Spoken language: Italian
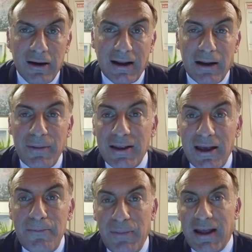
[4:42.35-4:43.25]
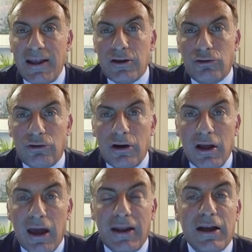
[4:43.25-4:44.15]
realmente in bilico
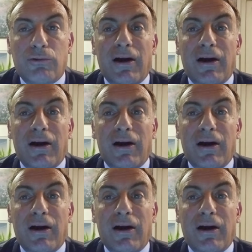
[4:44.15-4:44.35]
e nel